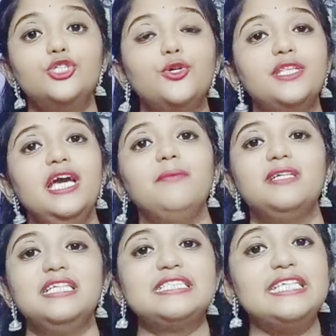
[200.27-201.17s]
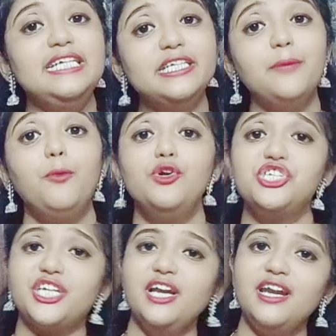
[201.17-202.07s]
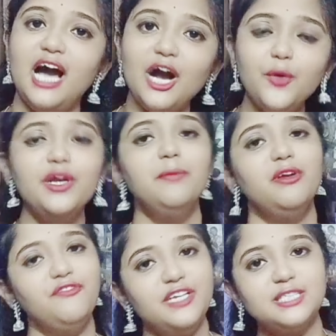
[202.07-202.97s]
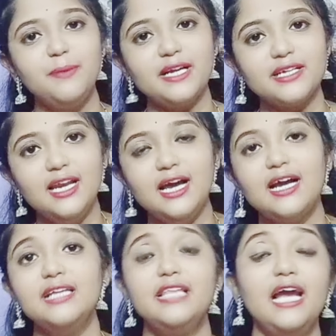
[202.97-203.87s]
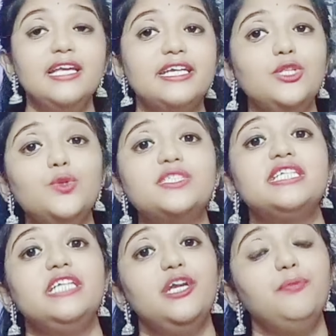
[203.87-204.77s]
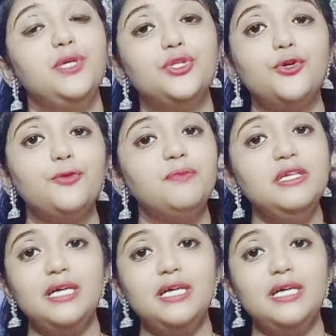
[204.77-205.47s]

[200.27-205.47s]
যদি আমাদের স্কিনটা পরিষ্কার না করে আমরা ফেস প্যাকটা লাগাই তাহলে কিন্তু স্কিনের ভিতর অবধি